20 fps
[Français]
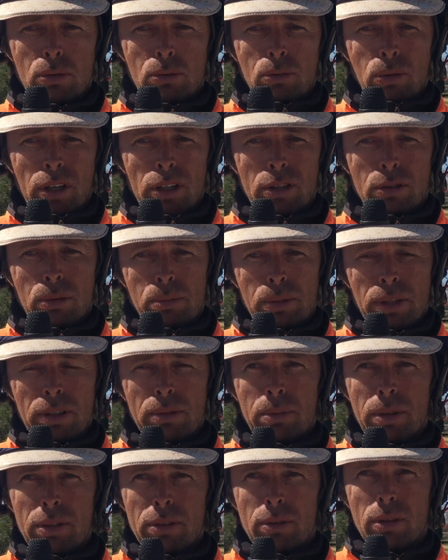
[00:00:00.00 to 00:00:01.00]
Ouais,
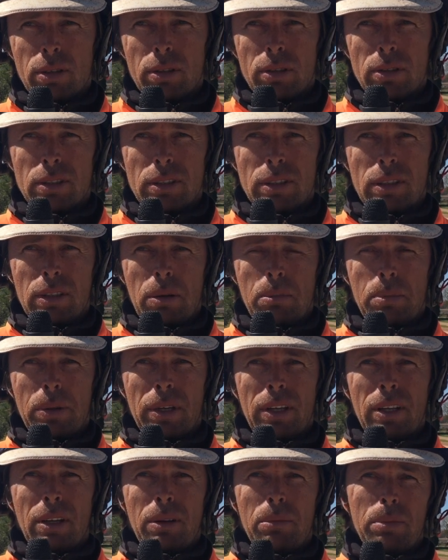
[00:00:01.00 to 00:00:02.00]
complètement. Quoi.
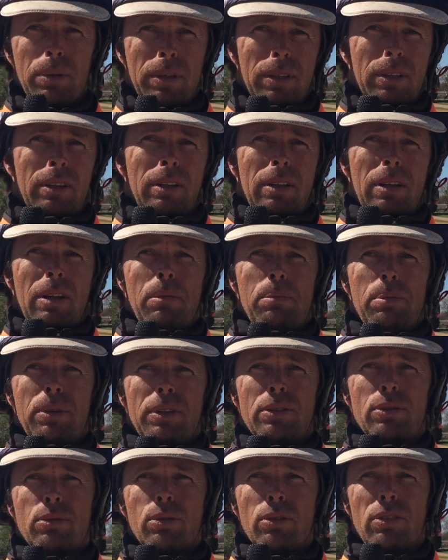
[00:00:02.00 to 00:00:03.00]
après, elle n'a
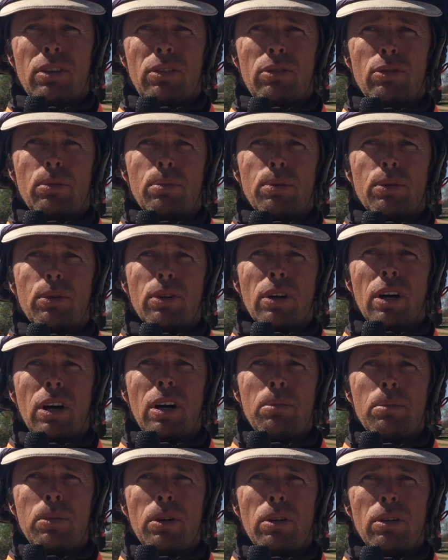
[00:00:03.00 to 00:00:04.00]
pas, de course à son
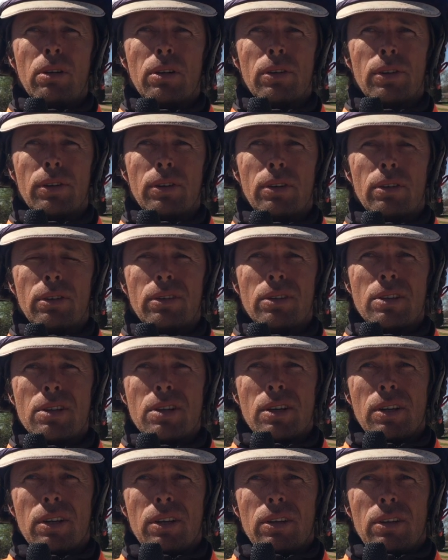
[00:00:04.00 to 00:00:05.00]
programme. Alors, euh,
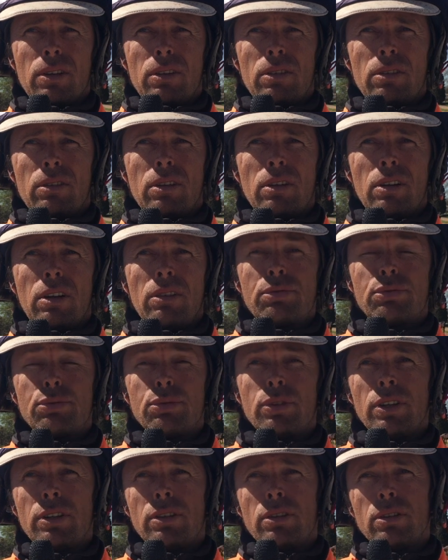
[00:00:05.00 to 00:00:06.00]
dans la
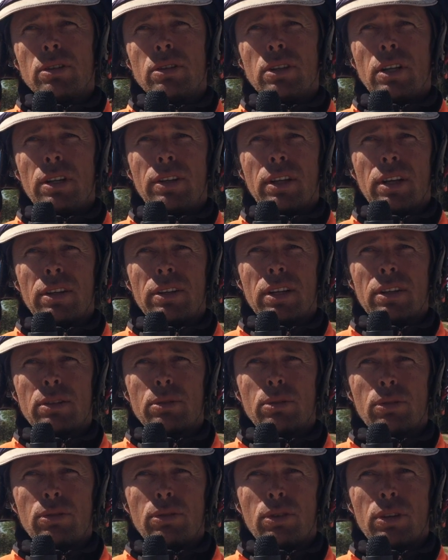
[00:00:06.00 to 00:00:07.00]
foulée de la dernière
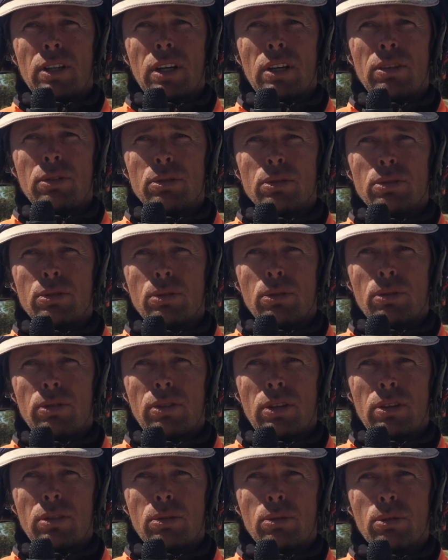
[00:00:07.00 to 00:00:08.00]
course de Cagnes, on course
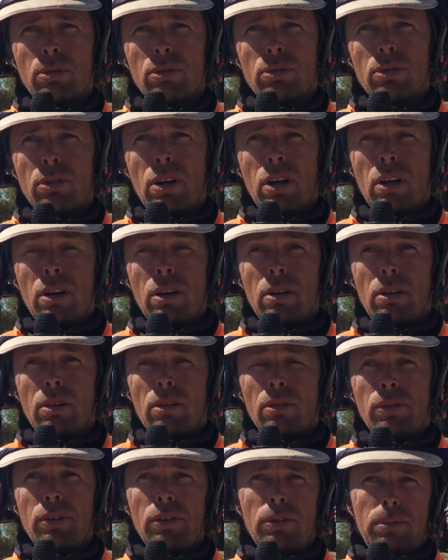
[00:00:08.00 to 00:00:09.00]
cette course-là
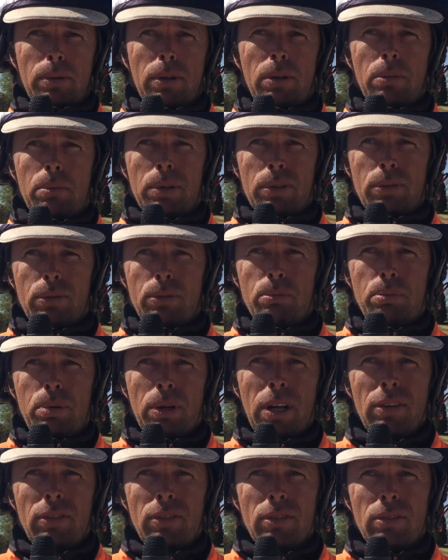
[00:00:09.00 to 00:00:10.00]
en espérant prendre une
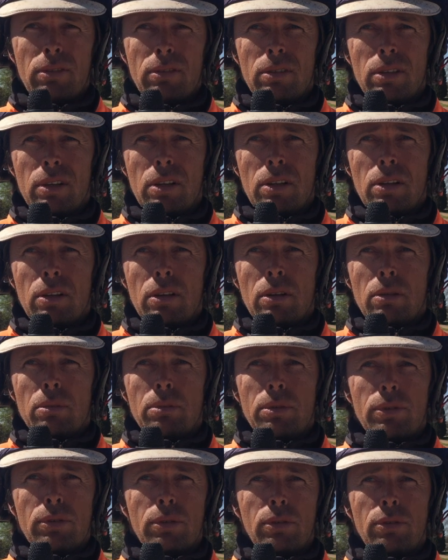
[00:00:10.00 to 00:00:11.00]
place.
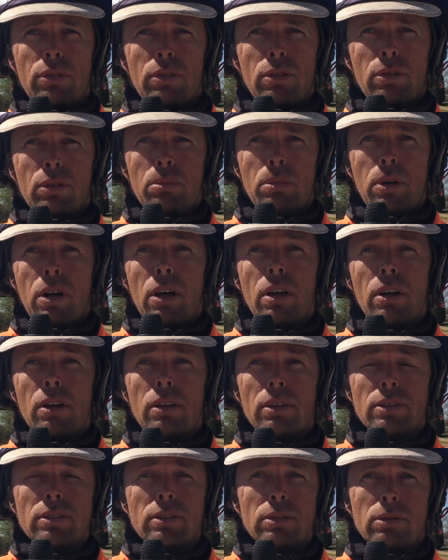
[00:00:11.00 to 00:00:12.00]
Parce que sinon, bah,
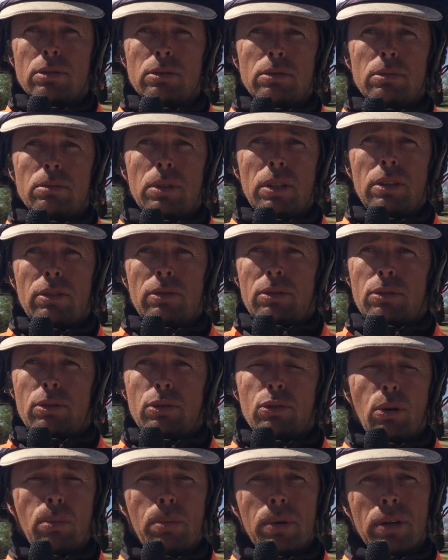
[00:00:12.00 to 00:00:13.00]
sinon, bah,
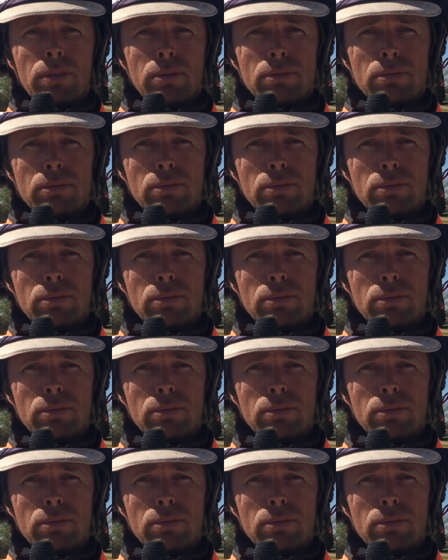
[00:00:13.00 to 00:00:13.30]
sinon court pas.